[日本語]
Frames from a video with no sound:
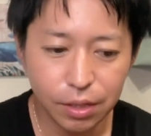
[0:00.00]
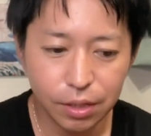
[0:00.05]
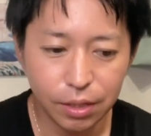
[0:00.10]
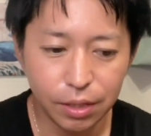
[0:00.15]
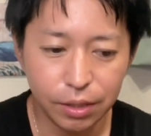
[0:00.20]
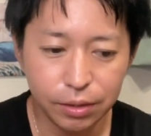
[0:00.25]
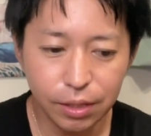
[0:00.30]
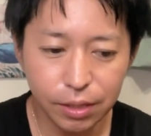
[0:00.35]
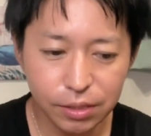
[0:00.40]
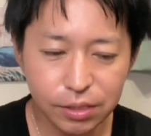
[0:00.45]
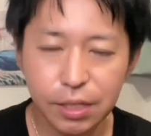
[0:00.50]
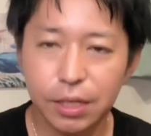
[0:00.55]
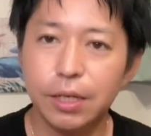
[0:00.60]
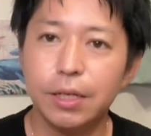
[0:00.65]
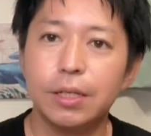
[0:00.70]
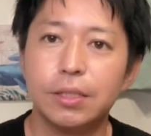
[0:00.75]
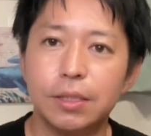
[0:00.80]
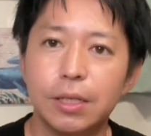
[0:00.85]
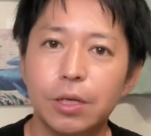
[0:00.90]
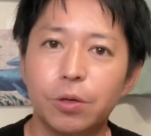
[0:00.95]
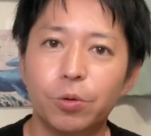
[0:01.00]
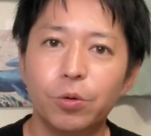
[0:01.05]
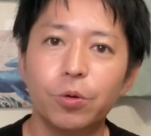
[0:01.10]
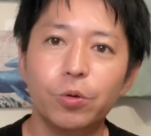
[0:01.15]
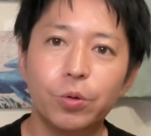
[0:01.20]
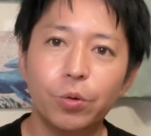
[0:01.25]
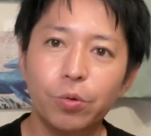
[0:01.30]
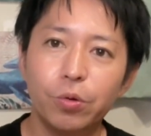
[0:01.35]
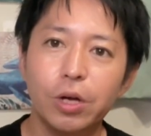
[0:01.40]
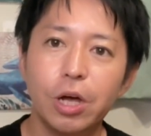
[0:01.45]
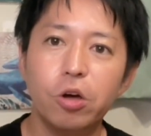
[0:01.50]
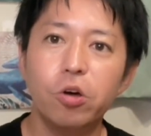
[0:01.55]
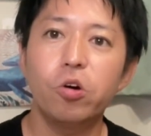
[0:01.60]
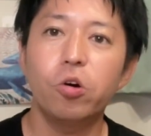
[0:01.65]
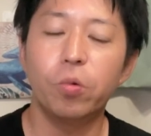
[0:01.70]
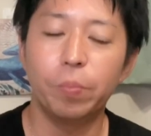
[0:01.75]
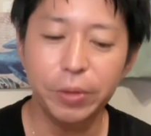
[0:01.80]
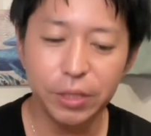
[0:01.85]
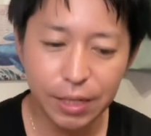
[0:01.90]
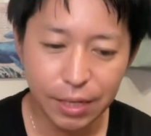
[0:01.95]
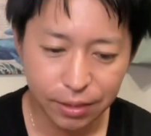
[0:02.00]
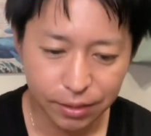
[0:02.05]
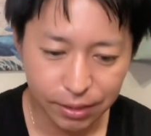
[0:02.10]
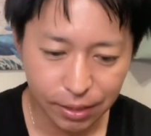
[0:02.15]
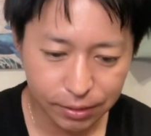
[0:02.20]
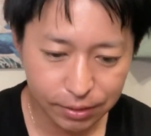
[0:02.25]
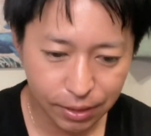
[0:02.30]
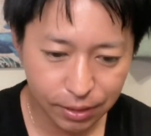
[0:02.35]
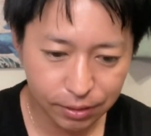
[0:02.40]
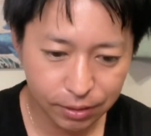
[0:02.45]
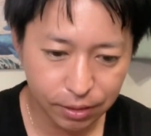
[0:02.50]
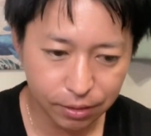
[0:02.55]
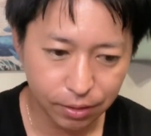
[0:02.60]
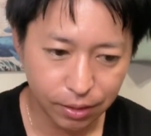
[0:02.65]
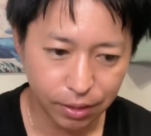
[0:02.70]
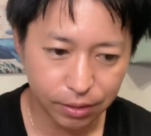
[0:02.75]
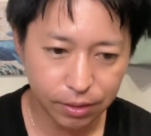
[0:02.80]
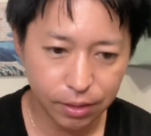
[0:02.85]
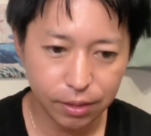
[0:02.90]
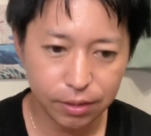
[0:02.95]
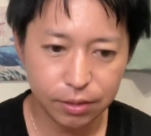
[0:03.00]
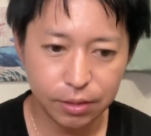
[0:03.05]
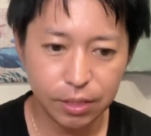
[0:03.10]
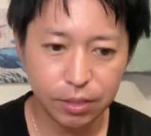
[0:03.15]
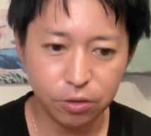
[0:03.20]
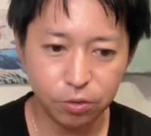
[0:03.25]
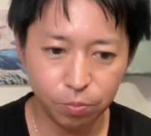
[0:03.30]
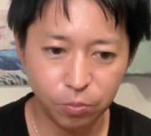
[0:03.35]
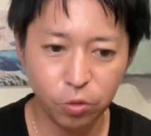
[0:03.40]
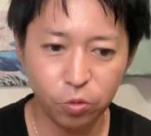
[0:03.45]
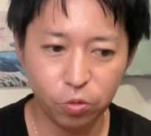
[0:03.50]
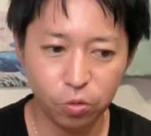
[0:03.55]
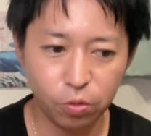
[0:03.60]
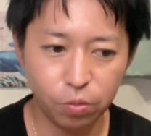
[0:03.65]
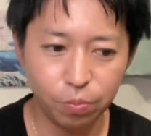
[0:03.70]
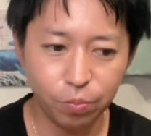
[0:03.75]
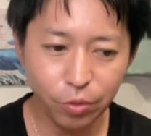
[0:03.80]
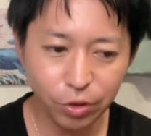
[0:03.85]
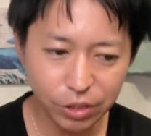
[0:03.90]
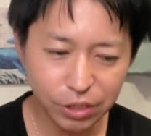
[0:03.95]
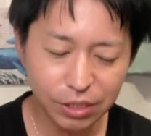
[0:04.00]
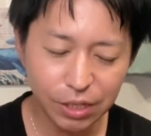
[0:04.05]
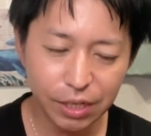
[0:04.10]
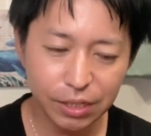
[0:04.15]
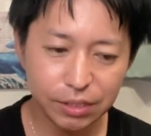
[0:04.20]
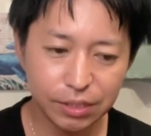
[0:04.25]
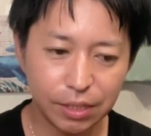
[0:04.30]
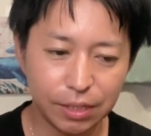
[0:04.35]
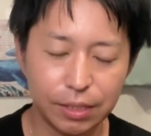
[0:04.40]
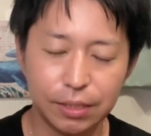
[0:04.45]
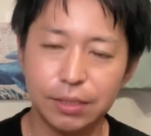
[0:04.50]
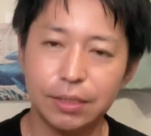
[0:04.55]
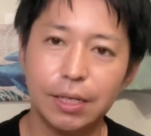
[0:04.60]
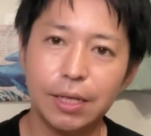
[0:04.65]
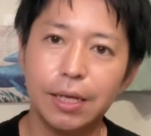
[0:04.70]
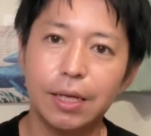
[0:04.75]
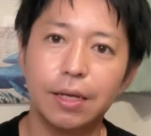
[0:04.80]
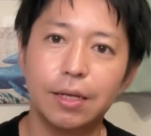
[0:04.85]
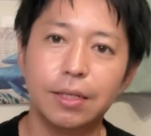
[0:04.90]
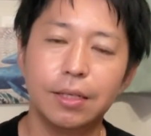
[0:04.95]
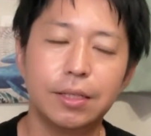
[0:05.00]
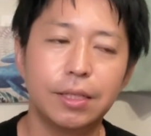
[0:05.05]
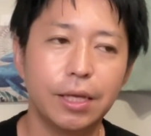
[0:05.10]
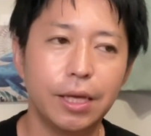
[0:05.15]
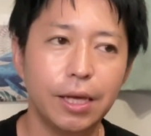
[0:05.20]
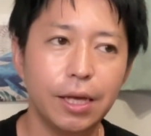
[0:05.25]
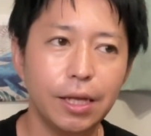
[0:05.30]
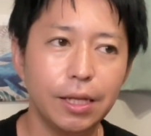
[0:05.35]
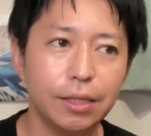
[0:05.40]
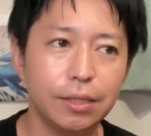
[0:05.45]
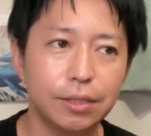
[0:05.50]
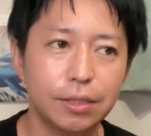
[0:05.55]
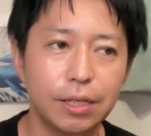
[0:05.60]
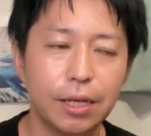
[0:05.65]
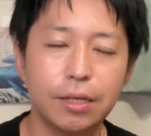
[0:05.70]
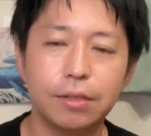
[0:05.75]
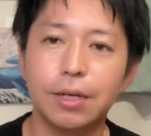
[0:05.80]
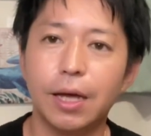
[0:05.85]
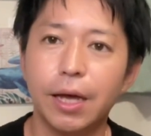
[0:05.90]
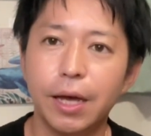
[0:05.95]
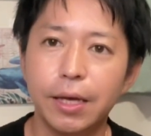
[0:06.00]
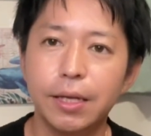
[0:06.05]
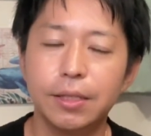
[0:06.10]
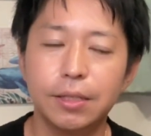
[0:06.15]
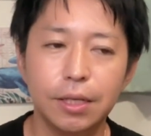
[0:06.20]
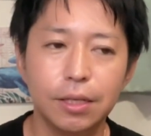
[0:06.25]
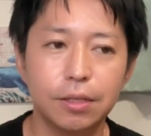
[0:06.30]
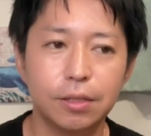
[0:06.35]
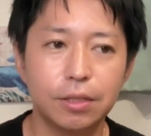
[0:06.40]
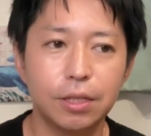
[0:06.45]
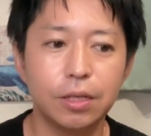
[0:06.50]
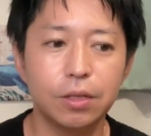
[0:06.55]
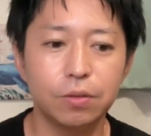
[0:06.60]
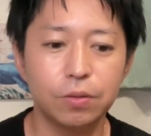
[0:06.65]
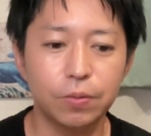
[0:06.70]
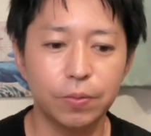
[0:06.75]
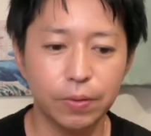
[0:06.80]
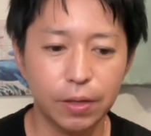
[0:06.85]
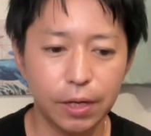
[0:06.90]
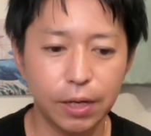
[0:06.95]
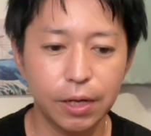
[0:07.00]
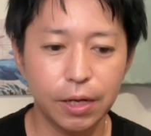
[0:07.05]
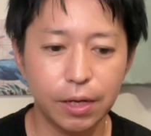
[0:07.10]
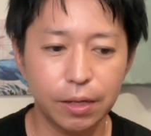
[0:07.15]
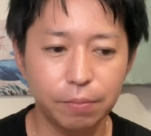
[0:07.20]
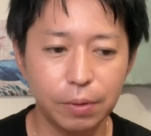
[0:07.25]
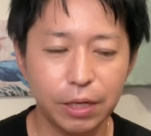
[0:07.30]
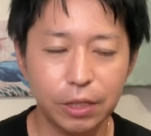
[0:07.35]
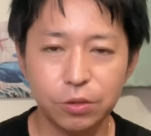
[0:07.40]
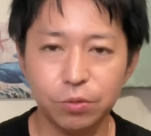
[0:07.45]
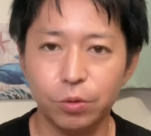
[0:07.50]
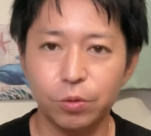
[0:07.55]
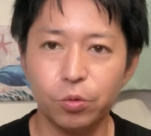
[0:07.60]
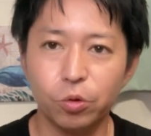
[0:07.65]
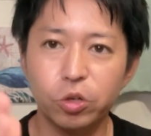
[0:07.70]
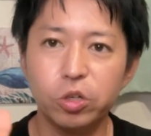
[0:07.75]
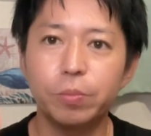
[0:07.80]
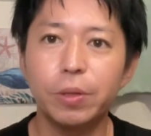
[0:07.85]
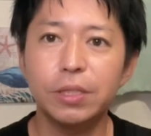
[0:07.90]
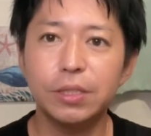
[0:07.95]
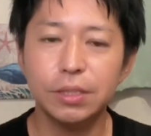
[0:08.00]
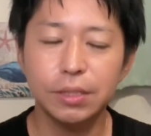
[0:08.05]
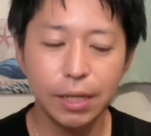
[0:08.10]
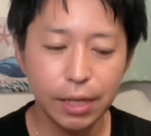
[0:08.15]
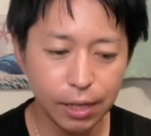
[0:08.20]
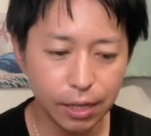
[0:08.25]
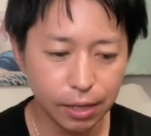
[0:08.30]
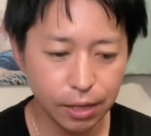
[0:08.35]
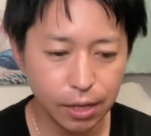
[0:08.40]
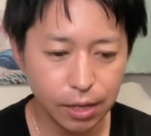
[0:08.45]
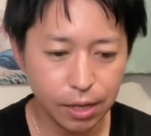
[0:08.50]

えですからですね、この動画を見てくださってる方っていうのも、もしかしたらですね、出会っている相手っていうのが、なんかその特別な、